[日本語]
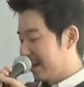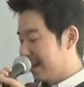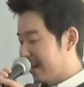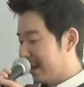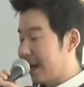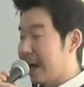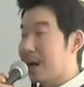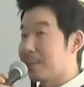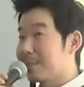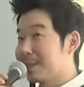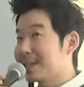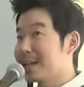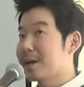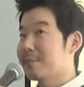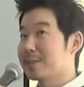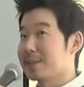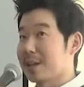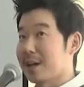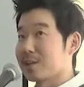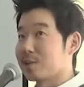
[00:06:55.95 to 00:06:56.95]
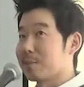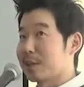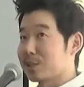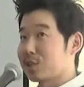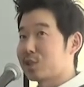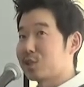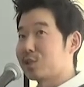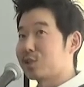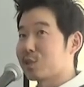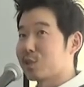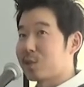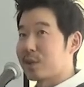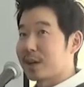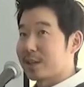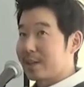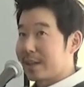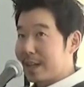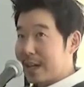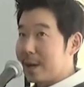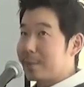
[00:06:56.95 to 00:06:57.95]
神々である、まあ、神道の中
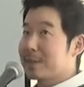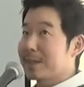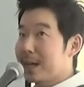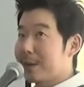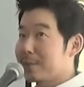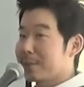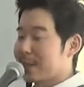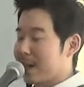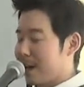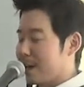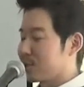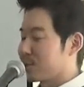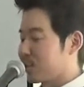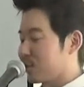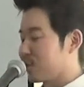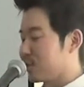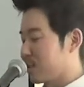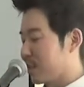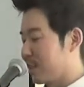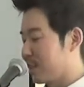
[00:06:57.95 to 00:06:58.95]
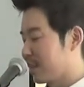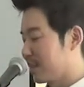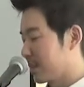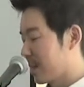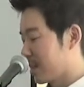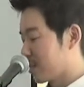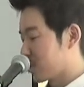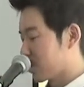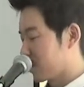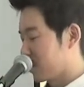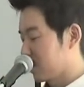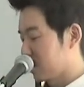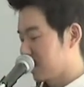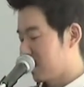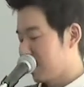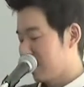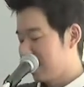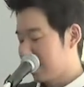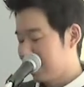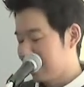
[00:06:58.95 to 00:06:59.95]
では神々であるというふうに理解するんです
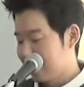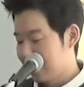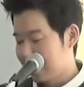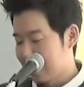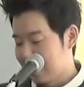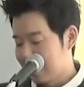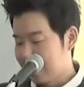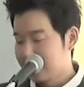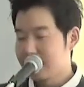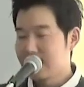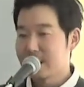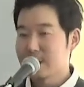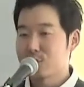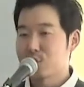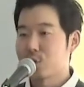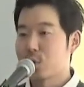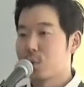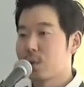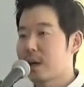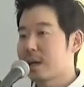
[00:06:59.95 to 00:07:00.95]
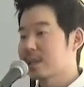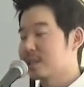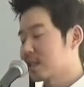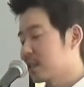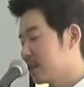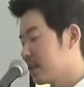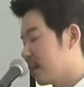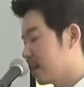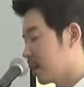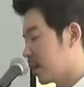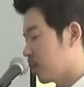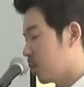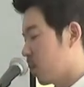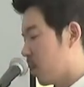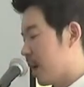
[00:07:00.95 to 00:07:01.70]
ね。だから正月になっても